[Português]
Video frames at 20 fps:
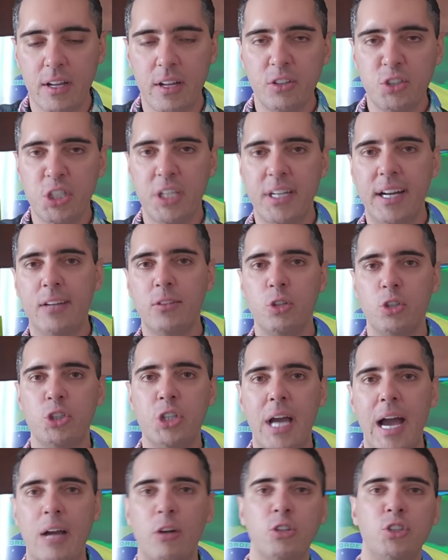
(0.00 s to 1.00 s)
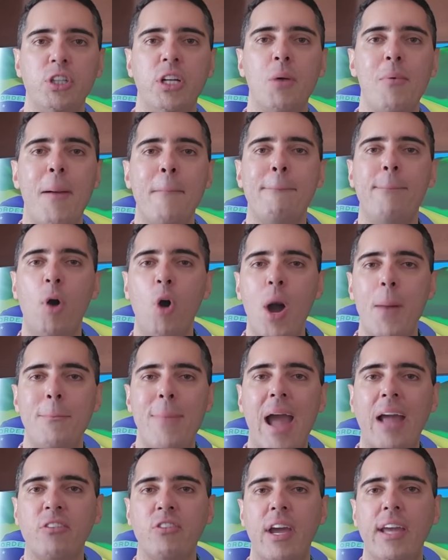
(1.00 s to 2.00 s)
Tirando o Thiago, tira uma boa
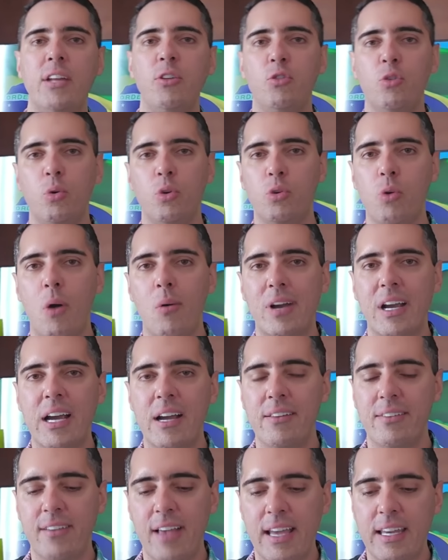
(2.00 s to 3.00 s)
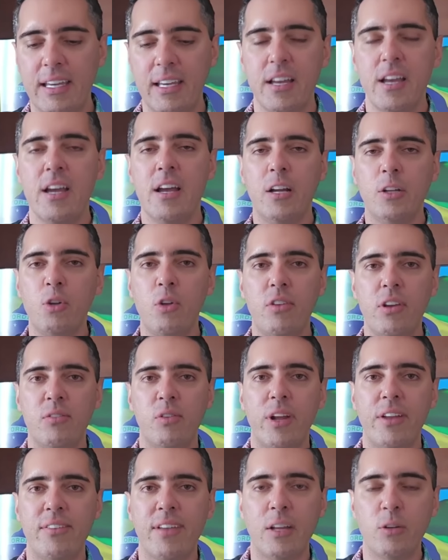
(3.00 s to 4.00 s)
parte aí do, do alcance aí dos
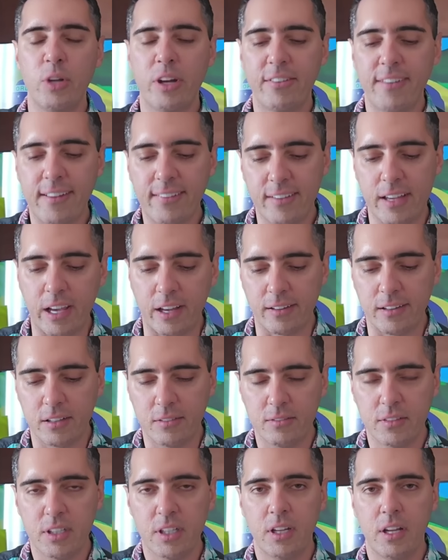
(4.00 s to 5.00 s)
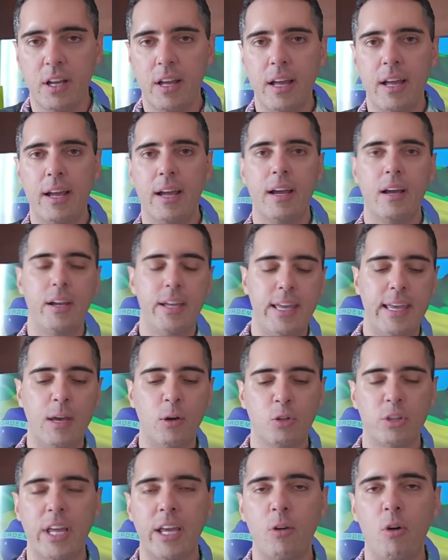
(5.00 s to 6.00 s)
influenciadores à esquerda. É, e
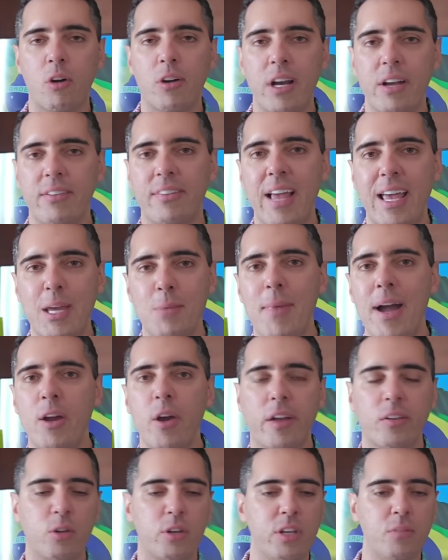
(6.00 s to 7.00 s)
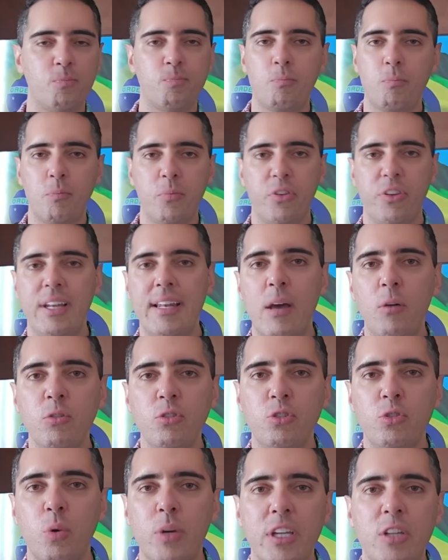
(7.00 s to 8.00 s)
eu tenho alcance aí maior do que, se não
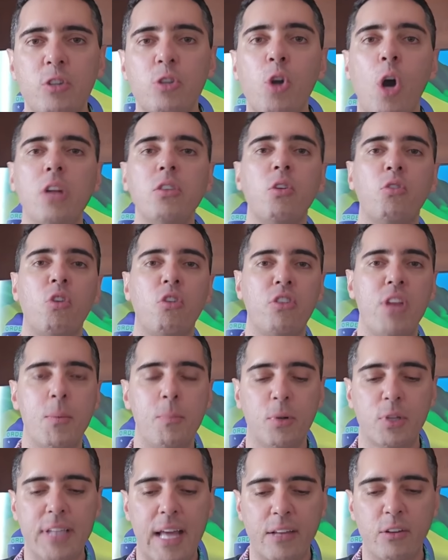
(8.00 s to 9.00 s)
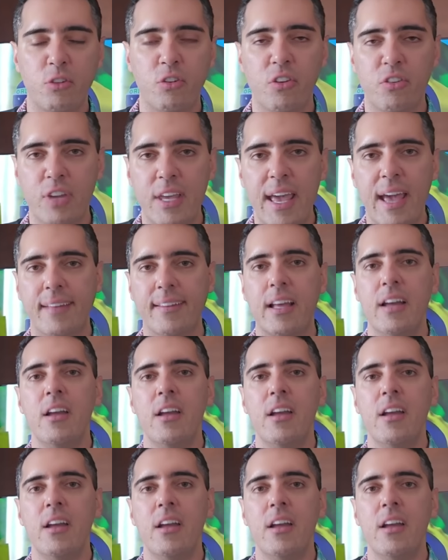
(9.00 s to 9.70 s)
do que todos os deputados de esquerda,